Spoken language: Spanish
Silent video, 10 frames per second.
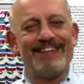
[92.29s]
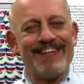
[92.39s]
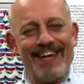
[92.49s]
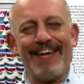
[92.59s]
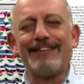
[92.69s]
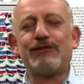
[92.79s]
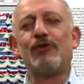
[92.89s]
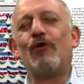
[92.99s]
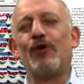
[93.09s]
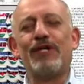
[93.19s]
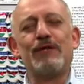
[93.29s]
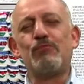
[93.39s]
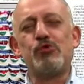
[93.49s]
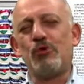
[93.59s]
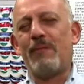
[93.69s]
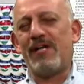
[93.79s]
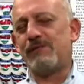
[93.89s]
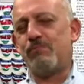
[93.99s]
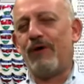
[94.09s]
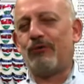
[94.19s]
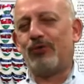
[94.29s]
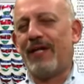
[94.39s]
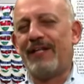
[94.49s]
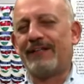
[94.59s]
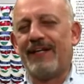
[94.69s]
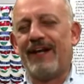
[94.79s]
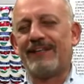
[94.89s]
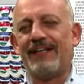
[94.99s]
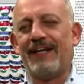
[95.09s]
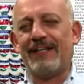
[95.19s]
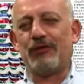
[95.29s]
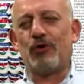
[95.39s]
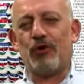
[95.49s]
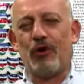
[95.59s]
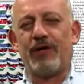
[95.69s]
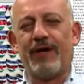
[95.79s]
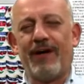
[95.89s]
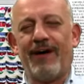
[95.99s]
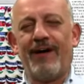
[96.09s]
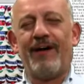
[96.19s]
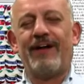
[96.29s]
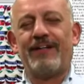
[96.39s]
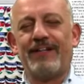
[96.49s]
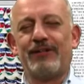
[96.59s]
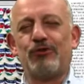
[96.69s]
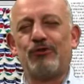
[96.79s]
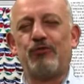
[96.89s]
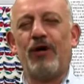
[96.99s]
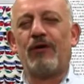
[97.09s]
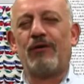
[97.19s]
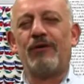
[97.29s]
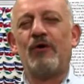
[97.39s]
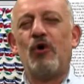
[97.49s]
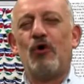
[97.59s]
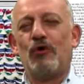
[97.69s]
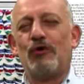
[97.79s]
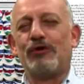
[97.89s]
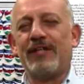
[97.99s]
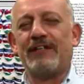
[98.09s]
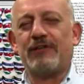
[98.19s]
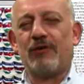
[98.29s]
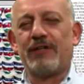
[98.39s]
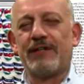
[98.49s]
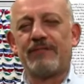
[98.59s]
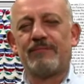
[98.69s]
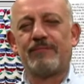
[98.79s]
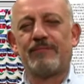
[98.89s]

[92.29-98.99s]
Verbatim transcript: De esto y de mucho más puede usted enterarse leyendo Crónica. Y estos fueron los editores.